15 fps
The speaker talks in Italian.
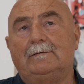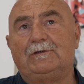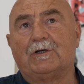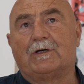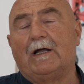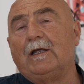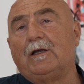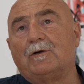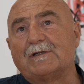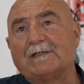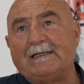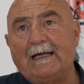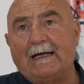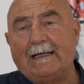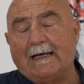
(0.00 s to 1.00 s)
Giocare in
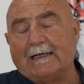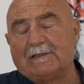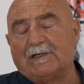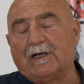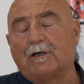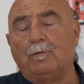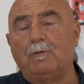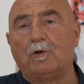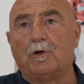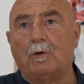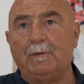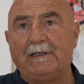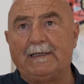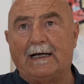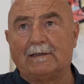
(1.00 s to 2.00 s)
corsia nasce come un
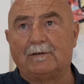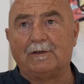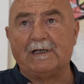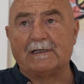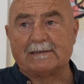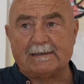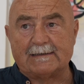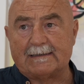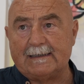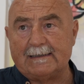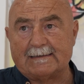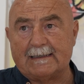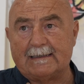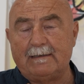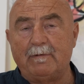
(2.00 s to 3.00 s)
comitato di
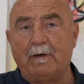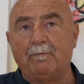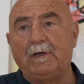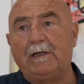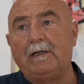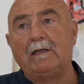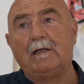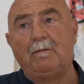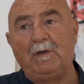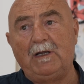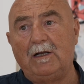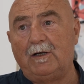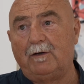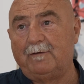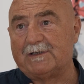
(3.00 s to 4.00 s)
assistenza di bambini nel
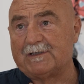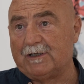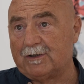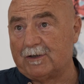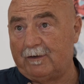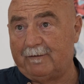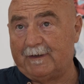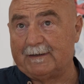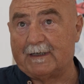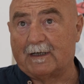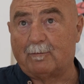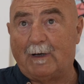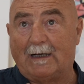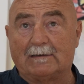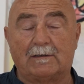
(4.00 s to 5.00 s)

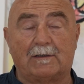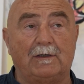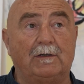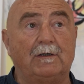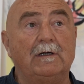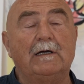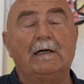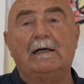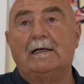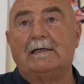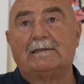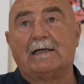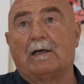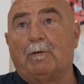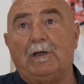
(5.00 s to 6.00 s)
1994
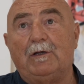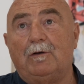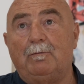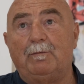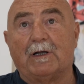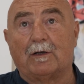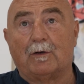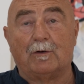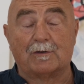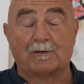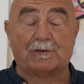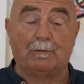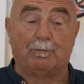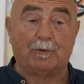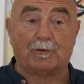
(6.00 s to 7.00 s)
seguendo il
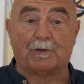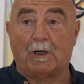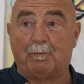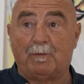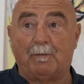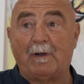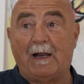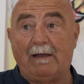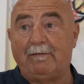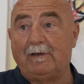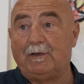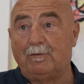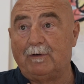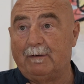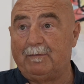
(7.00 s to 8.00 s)
percorso purtroppo
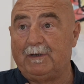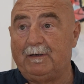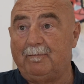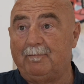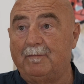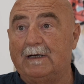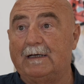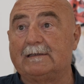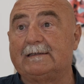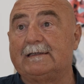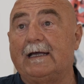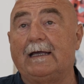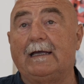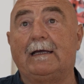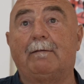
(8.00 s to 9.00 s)
breve di una bimba,
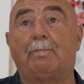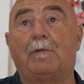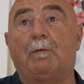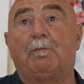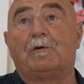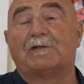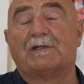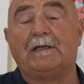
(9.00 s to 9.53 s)
si è proprio